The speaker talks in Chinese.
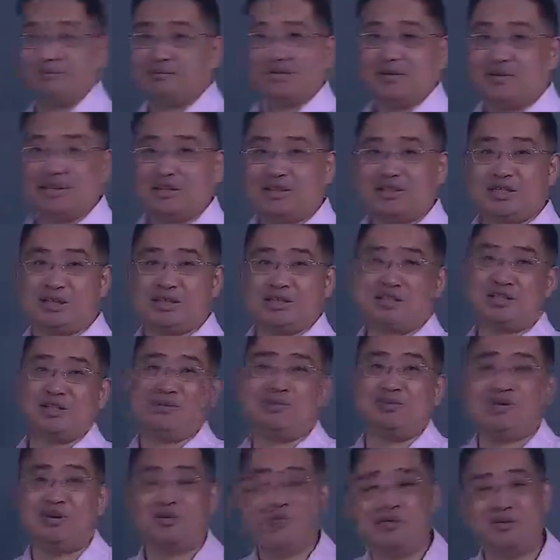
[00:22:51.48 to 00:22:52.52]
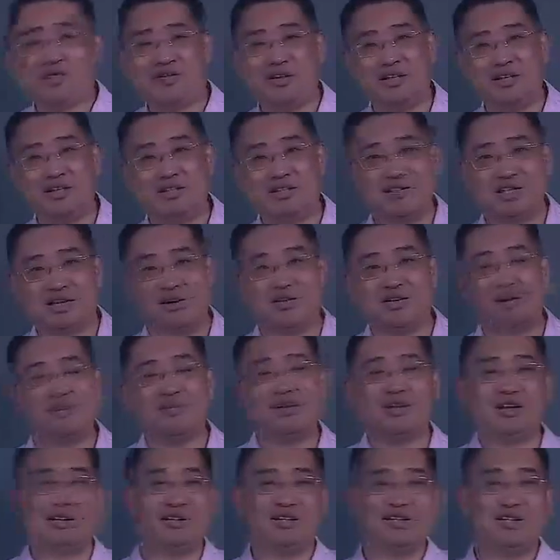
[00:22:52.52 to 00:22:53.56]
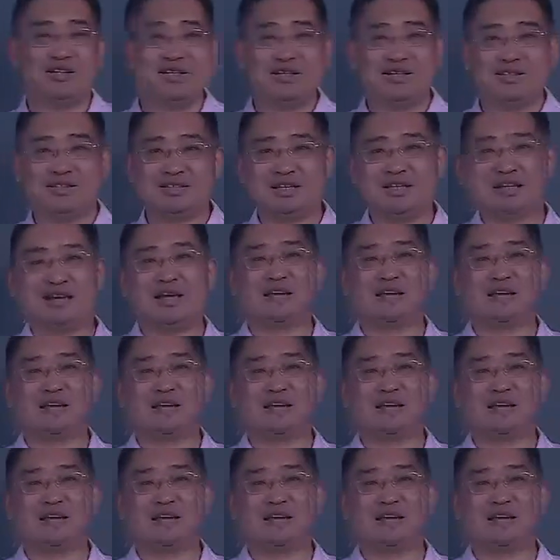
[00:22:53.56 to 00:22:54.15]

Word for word: 个题目呢，我们放在强化班呢再给大家讲。